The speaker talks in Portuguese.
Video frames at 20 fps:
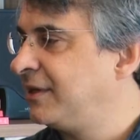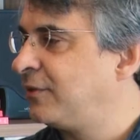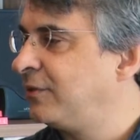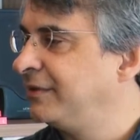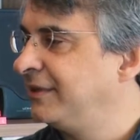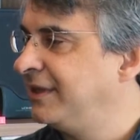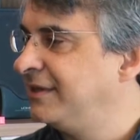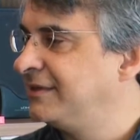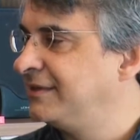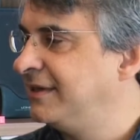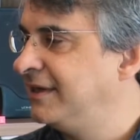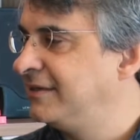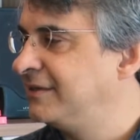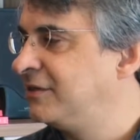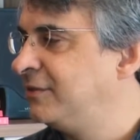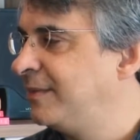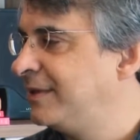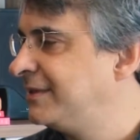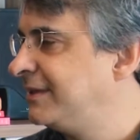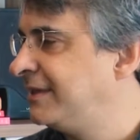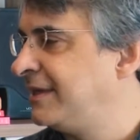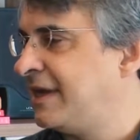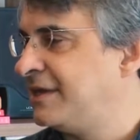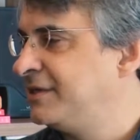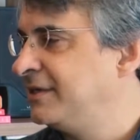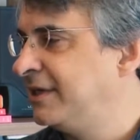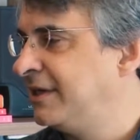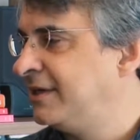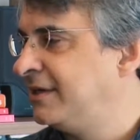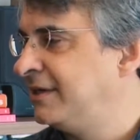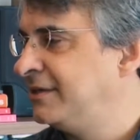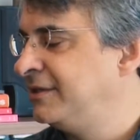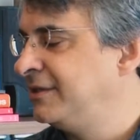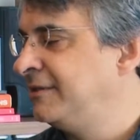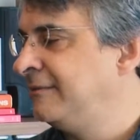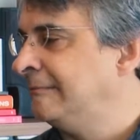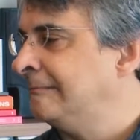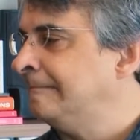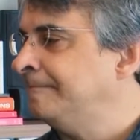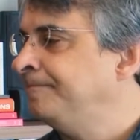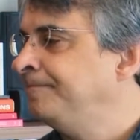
acontecesse numa cidade grande,